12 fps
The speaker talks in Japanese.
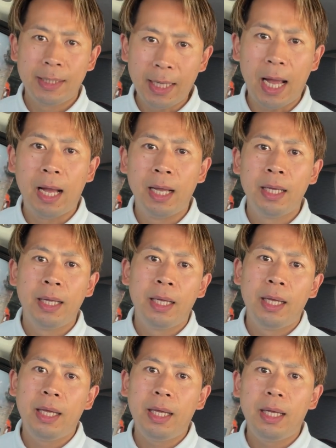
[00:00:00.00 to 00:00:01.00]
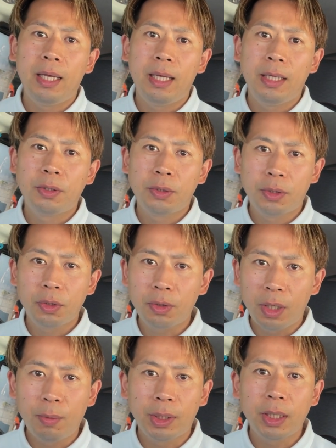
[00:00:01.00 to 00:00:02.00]
さあ、えー、ちょっ
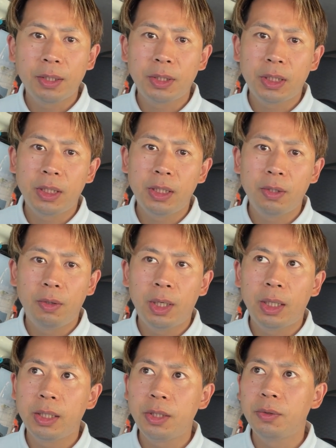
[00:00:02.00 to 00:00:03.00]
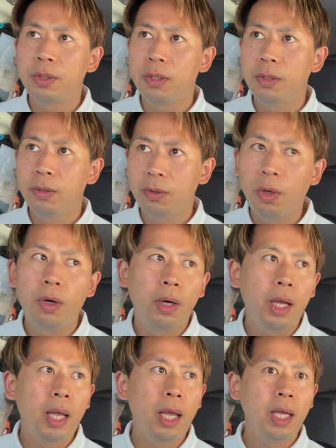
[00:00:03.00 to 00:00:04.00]
とね、私のお話をすると、
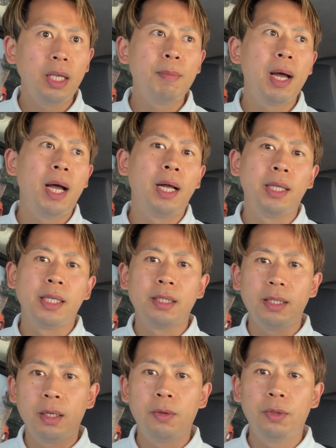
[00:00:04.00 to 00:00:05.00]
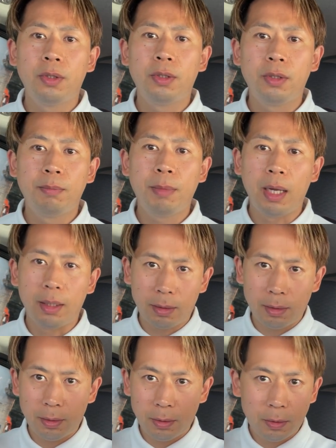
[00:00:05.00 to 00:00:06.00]
えー、今ですね、この、まあ、
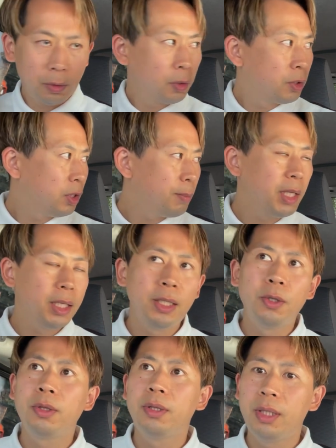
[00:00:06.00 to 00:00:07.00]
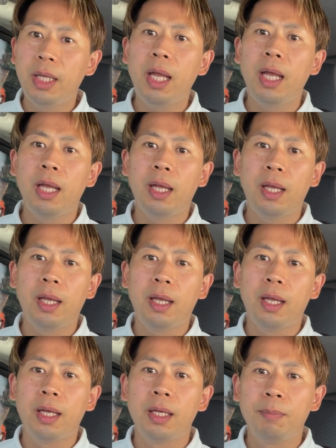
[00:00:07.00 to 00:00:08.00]
この車に乗って、
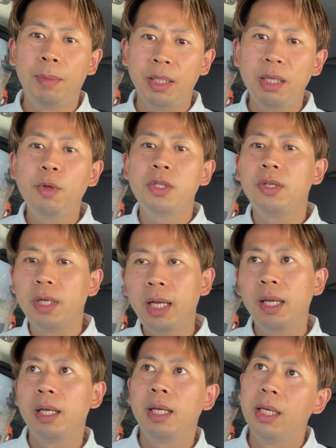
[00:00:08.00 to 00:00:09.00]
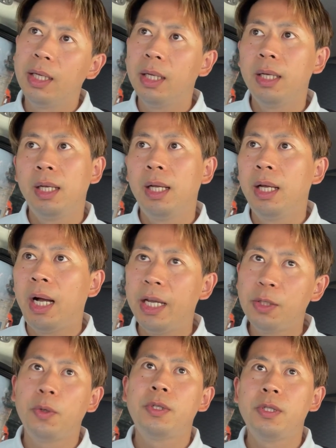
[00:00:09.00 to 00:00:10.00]
えー、まあ、荷物をね、
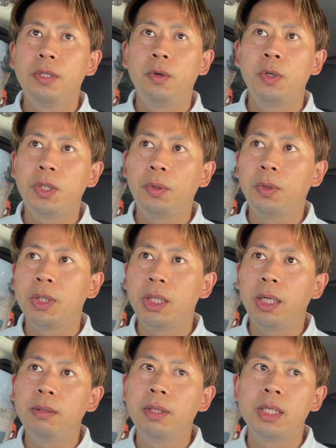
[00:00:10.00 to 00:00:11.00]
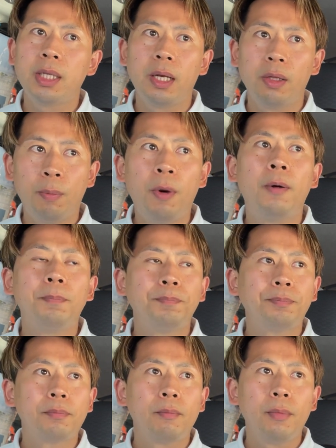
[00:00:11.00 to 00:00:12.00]
配送するお仕事してるんですけれども、
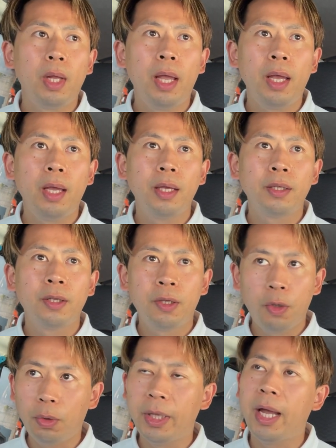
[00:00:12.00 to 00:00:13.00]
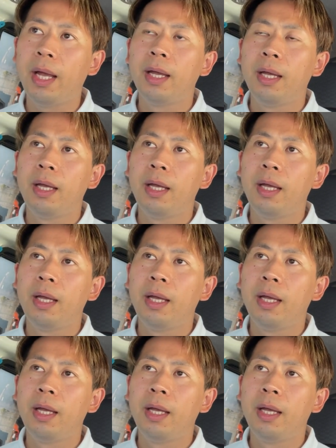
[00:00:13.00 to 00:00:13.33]
えー、今日で